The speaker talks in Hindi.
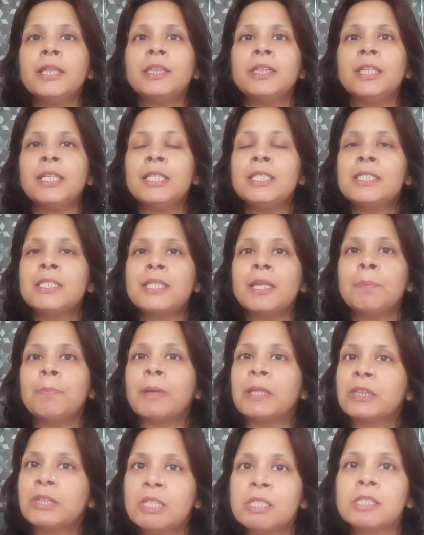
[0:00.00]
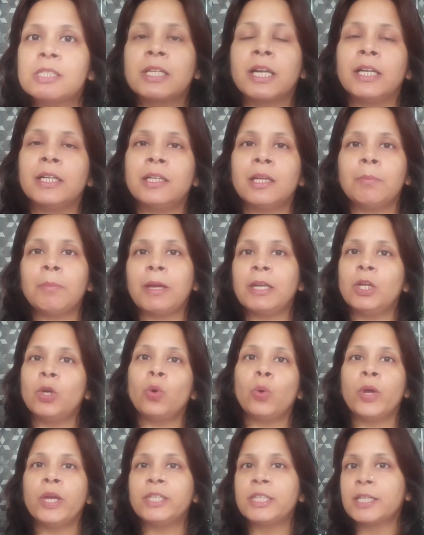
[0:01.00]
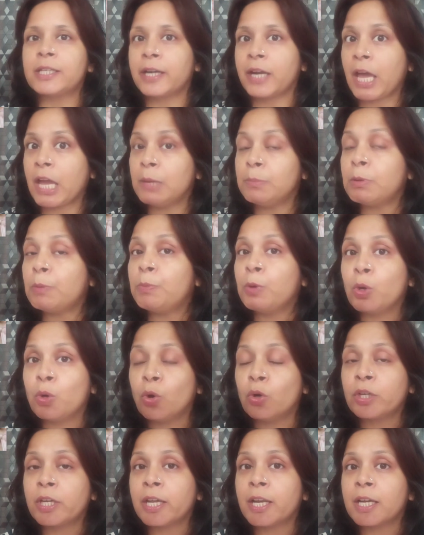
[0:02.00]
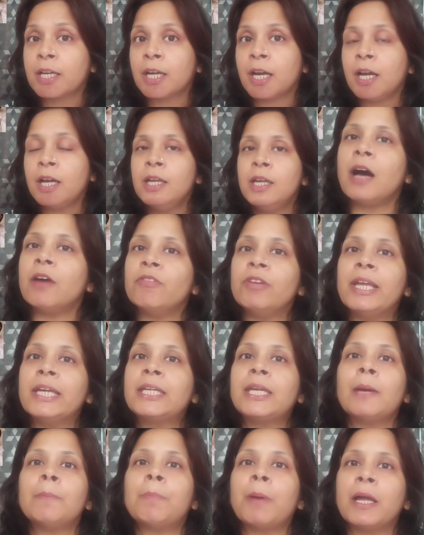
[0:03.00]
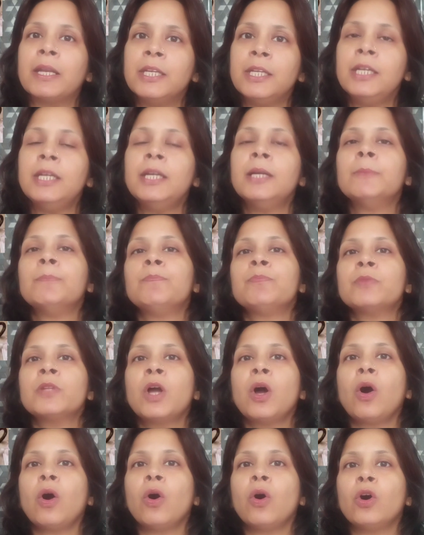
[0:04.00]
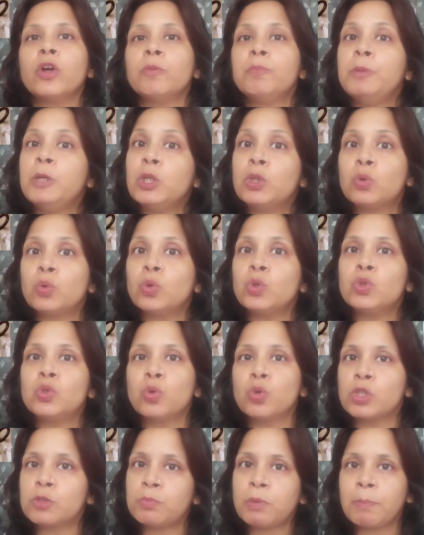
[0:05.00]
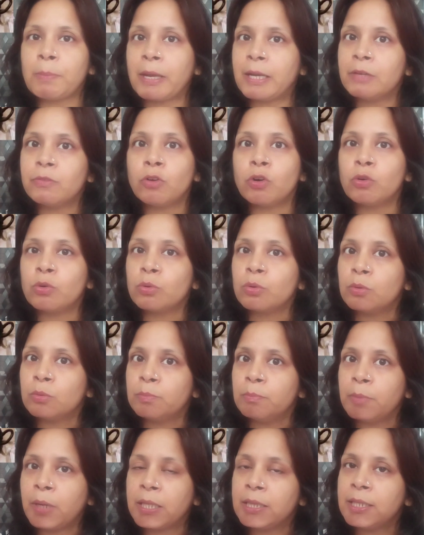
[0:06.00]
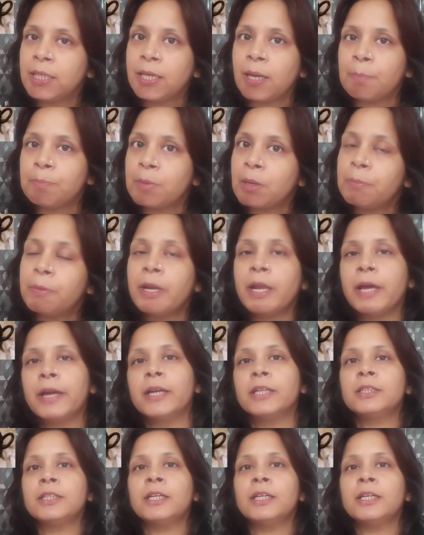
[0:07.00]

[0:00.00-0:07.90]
30 से 32 घंटे मैंने लोहे की कढ़ाई में भिगो के रखा आंवले के पानी और बीटरूट जूस में मैंने वो मेहंदी अपना बनाया